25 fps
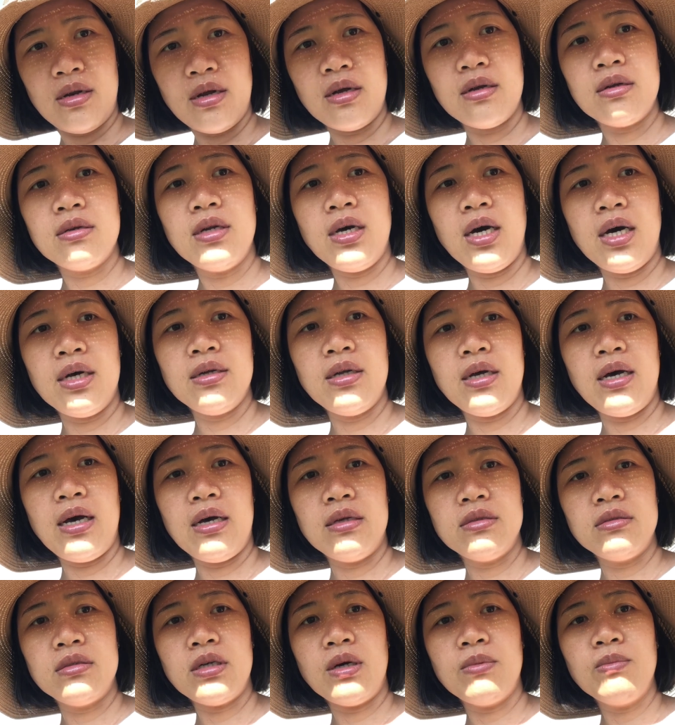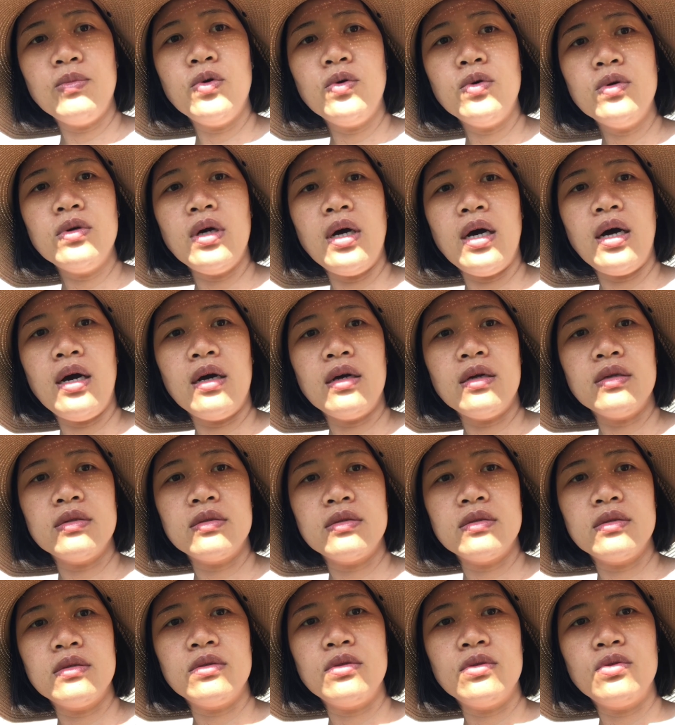nên trong ờ, muốn ờ,
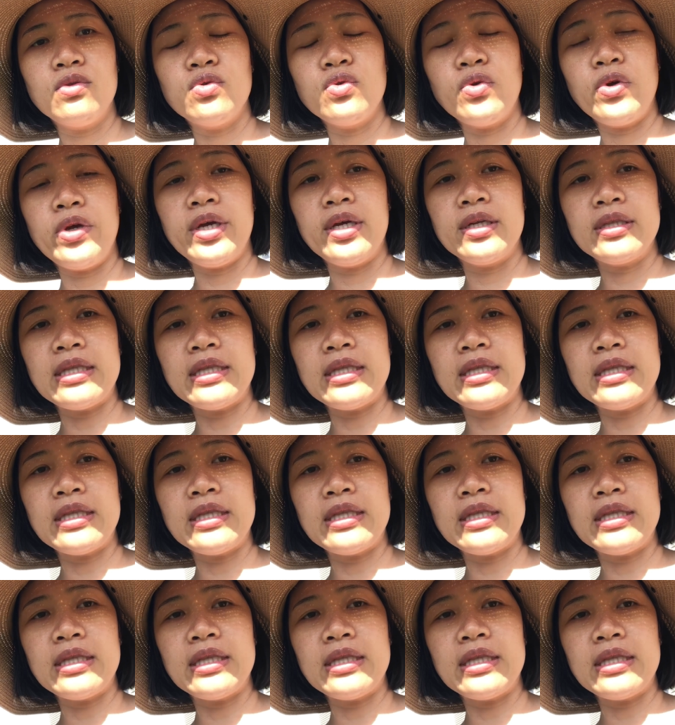truyền